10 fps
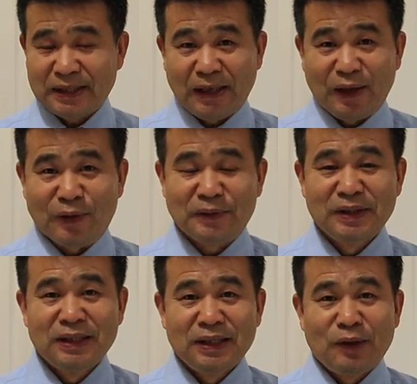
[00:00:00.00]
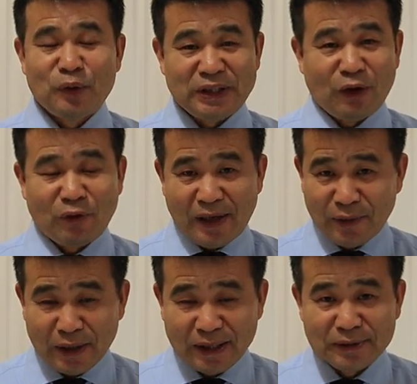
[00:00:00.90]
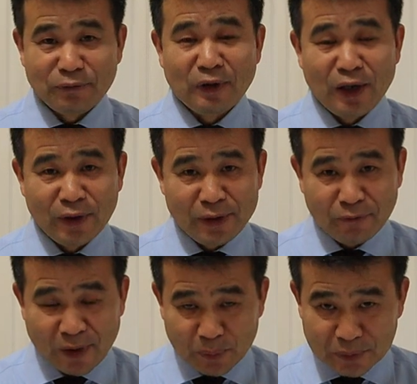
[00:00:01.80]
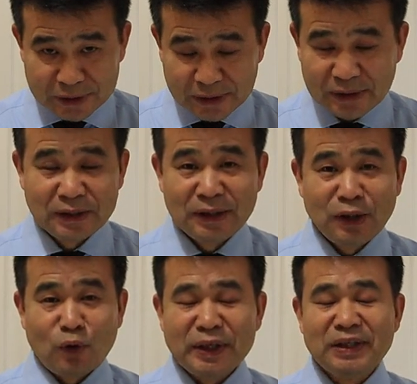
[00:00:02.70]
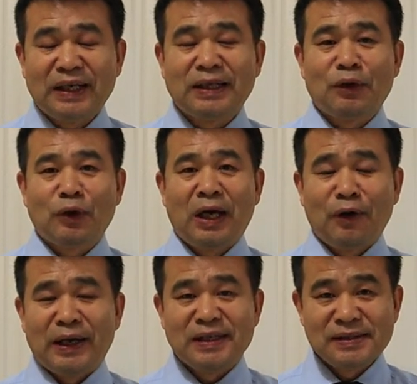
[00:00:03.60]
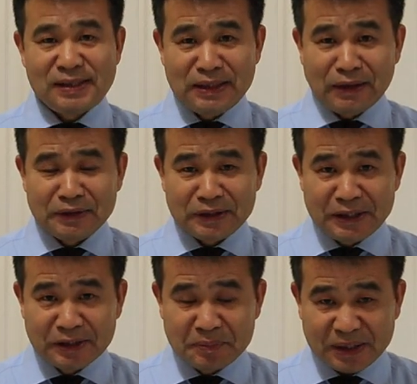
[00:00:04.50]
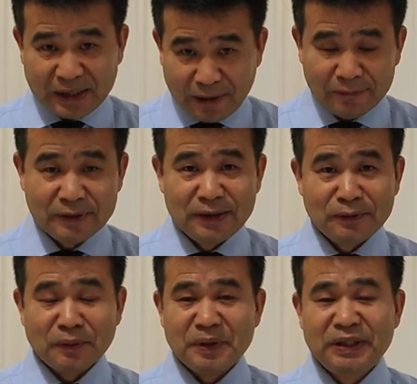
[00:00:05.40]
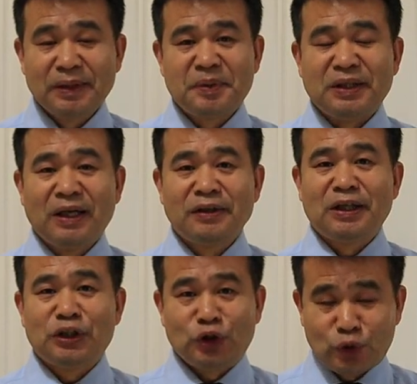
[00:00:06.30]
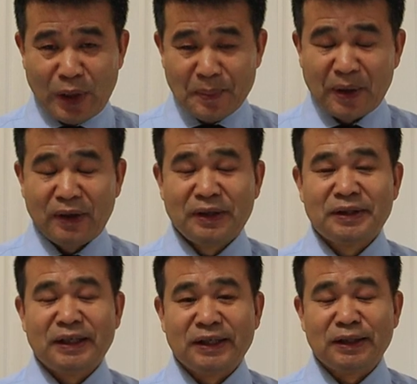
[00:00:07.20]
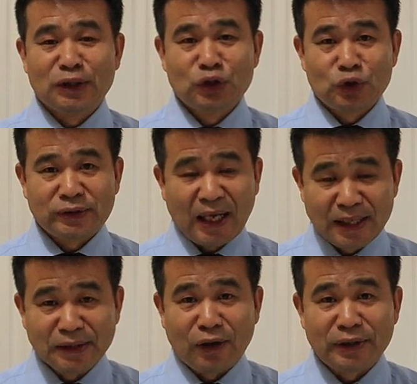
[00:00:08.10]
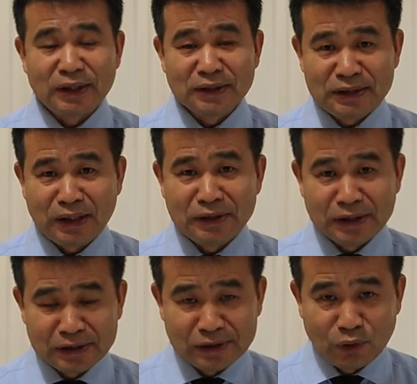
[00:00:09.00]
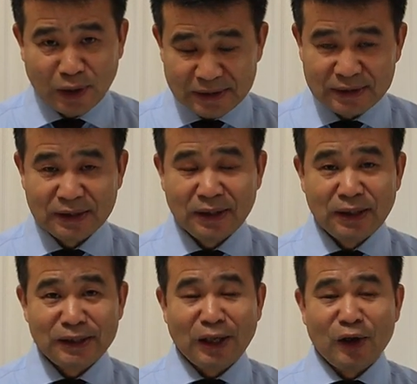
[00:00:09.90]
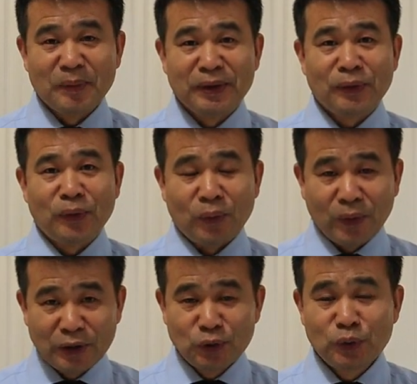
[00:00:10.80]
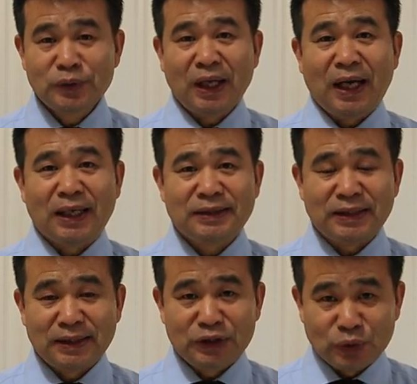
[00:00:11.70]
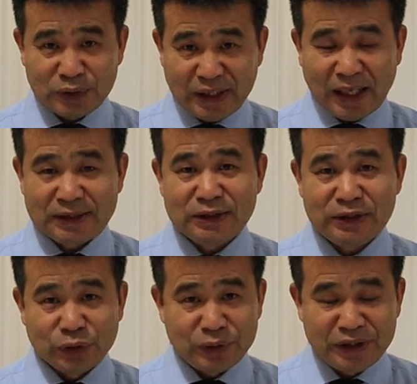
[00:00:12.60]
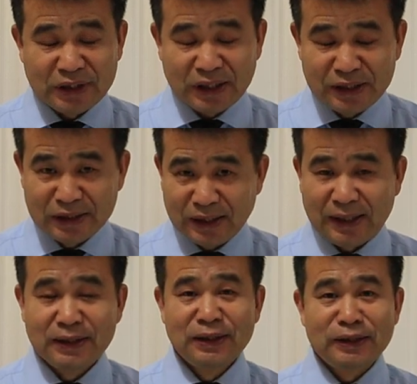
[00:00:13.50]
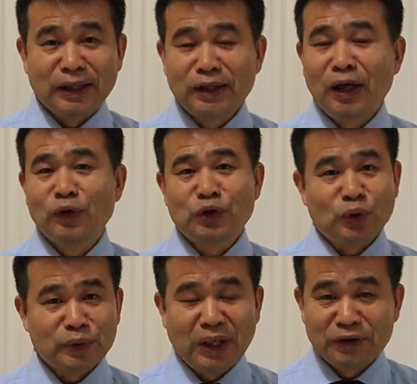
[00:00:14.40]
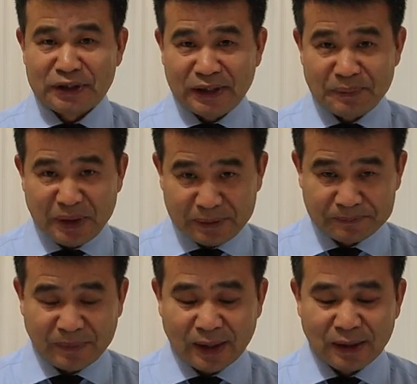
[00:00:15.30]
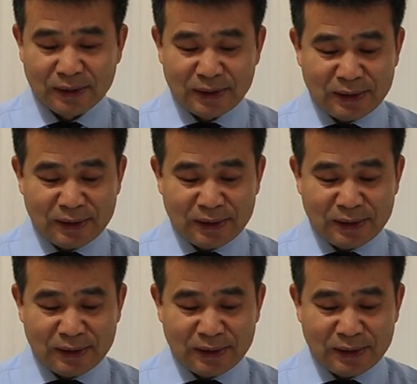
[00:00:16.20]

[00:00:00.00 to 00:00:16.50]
大家好，我叫王浩然，王浩然，王牧师，欢迎来到浩然信仰与人生频道。我们这个频道呢，是专门这个探讨这个信仰与人生的关系，让我们活出啊这个有价值、有意义的人生来，能够荣耀神的名啊。